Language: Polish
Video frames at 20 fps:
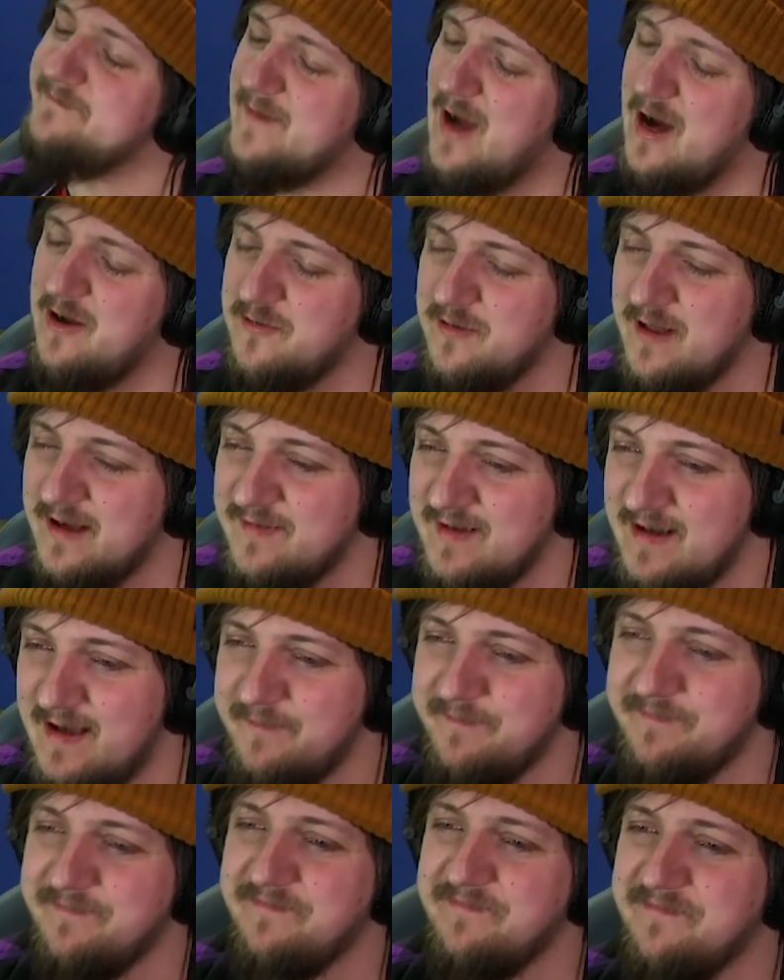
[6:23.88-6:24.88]
Ale tu na chwilę.
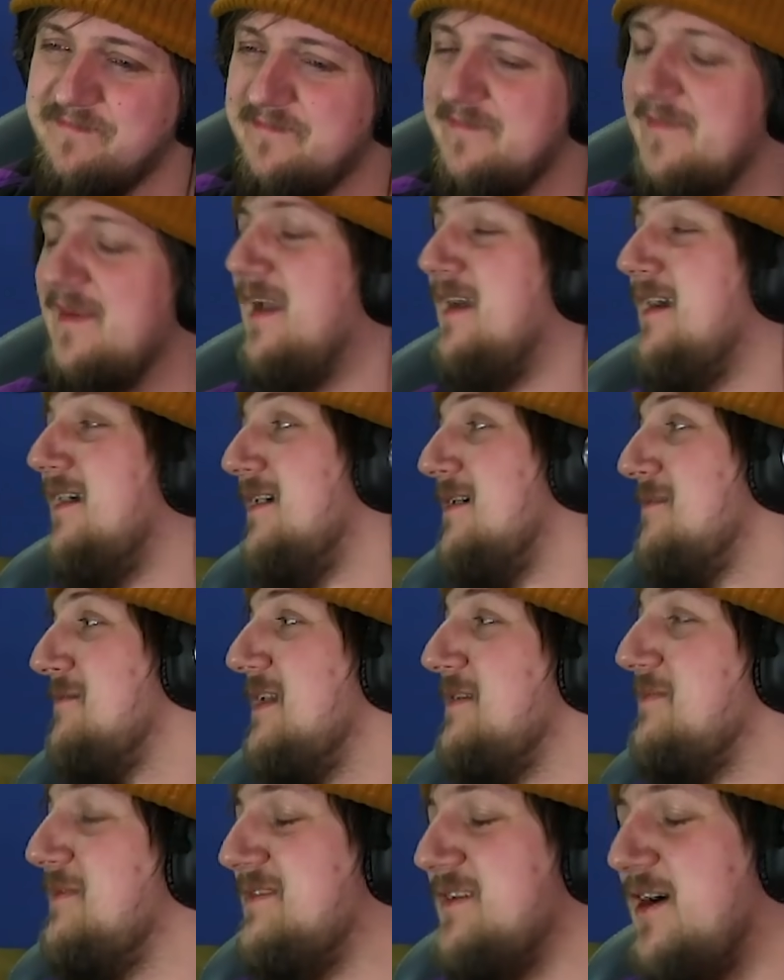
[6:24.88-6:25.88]

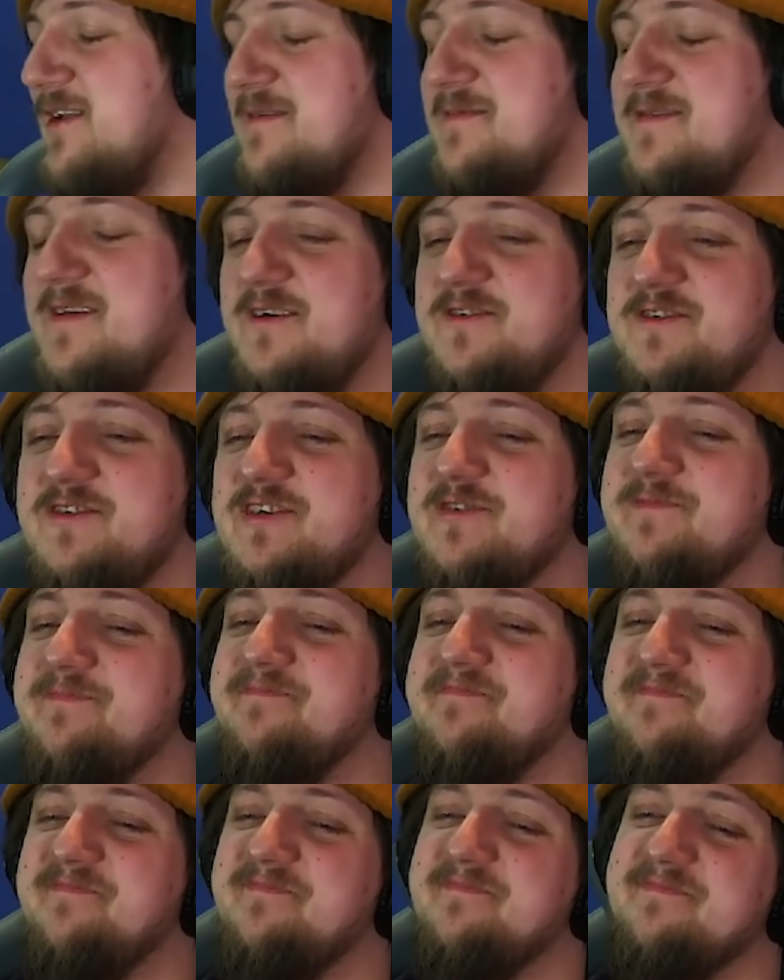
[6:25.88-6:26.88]
Powiedz mi, co o tym sądzisz?
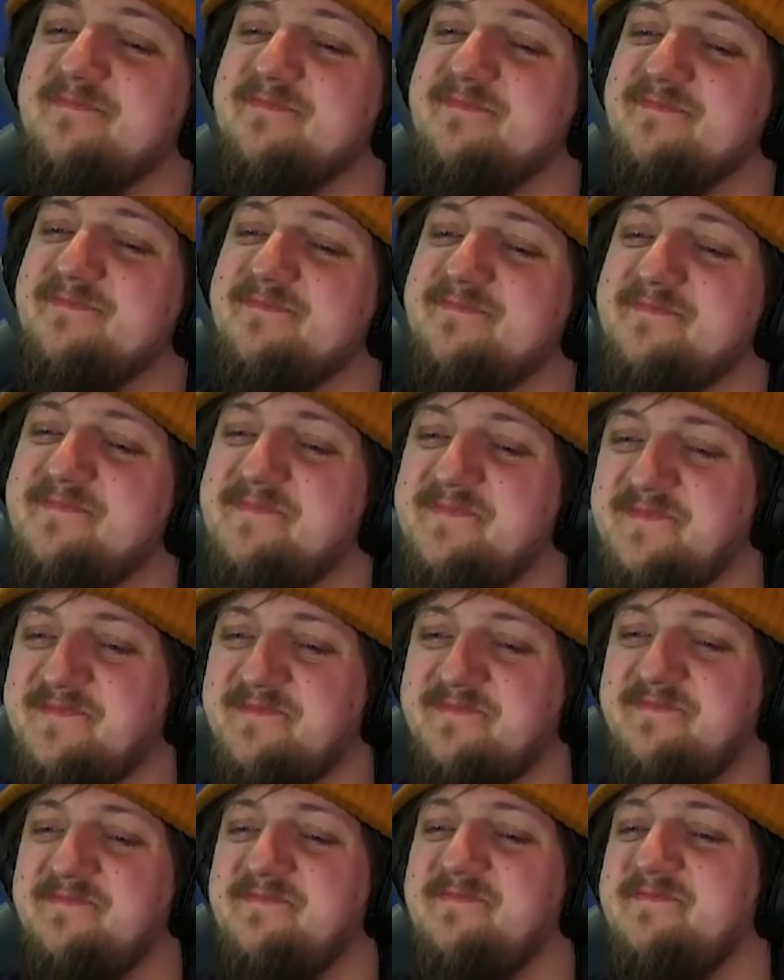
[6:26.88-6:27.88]
No co
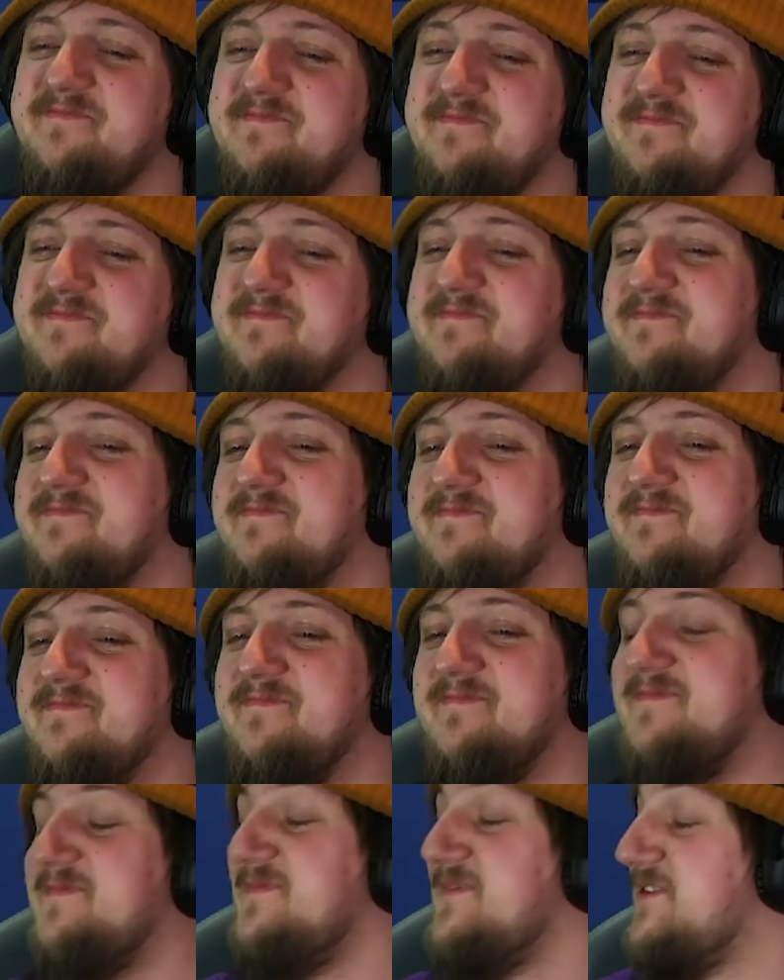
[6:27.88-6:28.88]
powiedzieć, dobry mem.
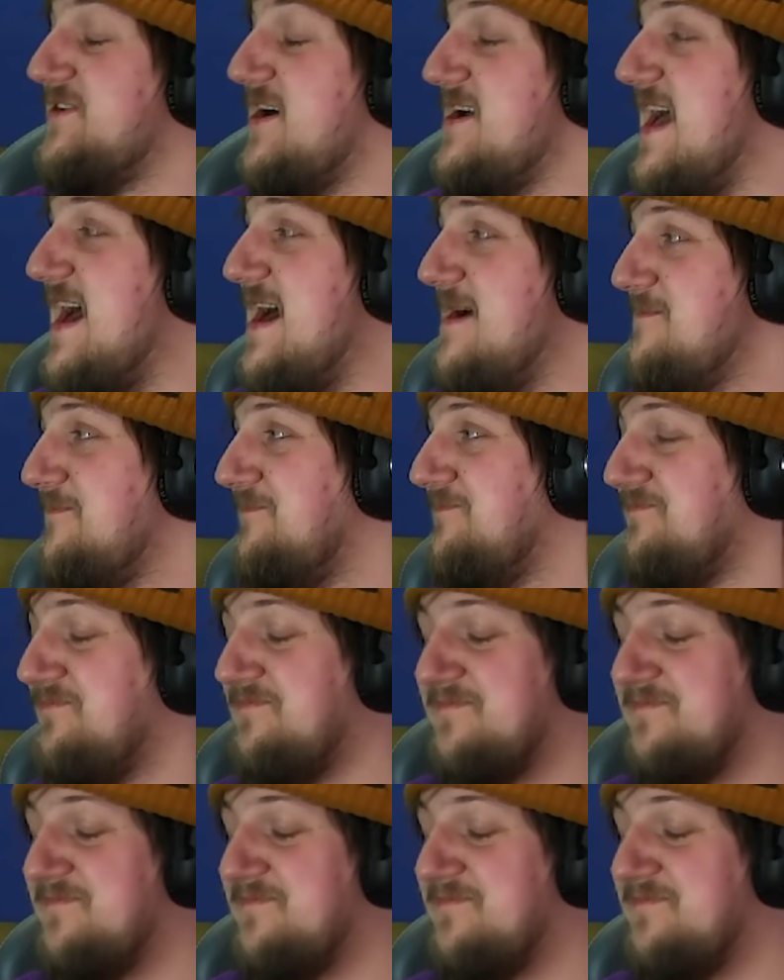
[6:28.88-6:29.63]
Co nie?